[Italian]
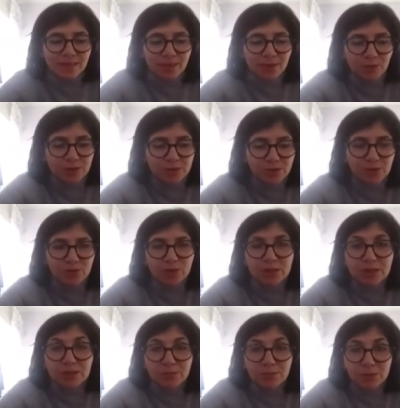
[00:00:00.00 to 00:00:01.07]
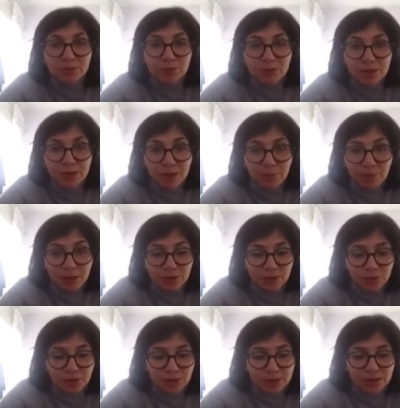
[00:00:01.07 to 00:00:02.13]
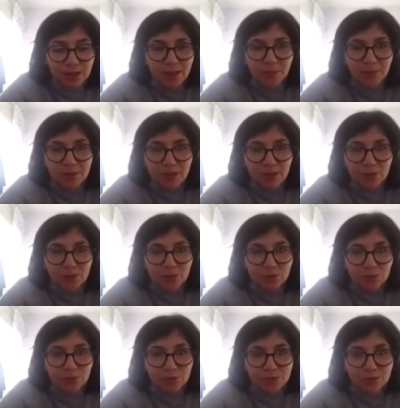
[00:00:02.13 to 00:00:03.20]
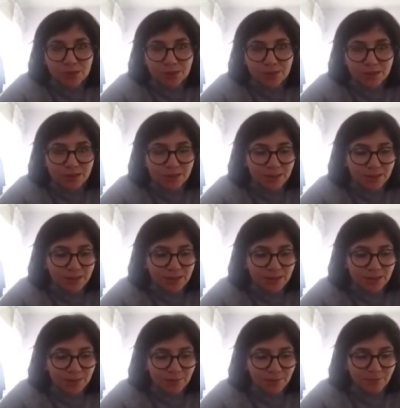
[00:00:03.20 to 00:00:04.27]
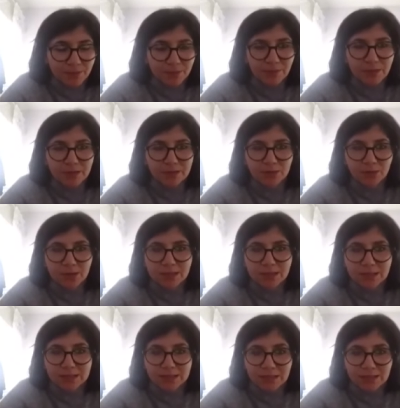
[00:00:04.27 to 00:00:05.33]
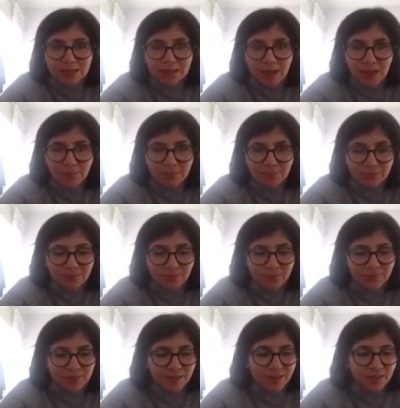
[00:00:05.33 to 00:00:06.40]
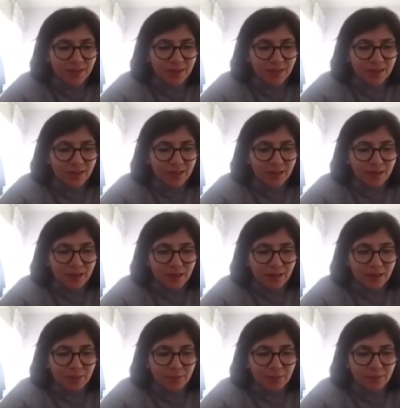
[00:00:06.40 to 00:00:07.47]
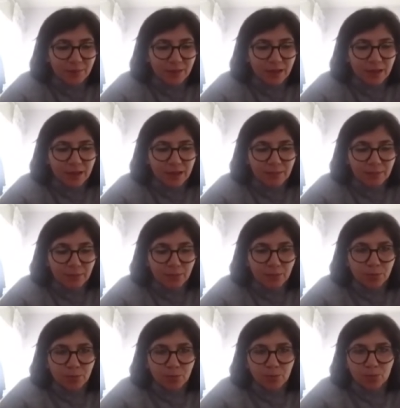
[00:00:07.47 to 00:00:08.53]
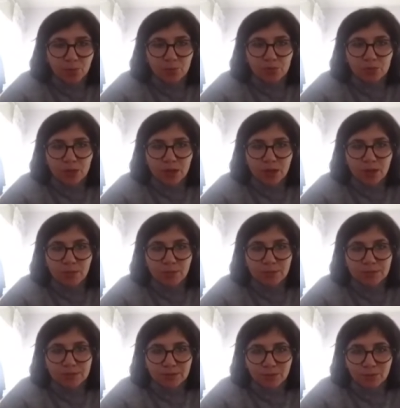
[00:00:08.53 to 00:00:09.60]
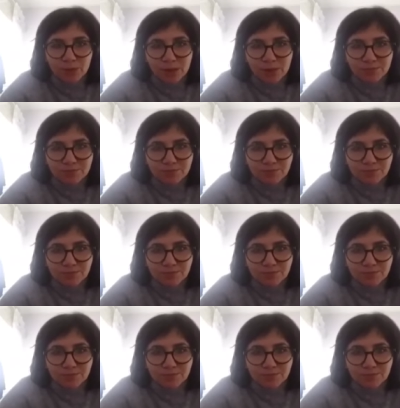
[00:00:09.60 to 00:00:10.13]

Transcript: In questi giorni di prigionia immagino che sia capitato a tutti di bersi una tazza di tè. E per me è proprio una passione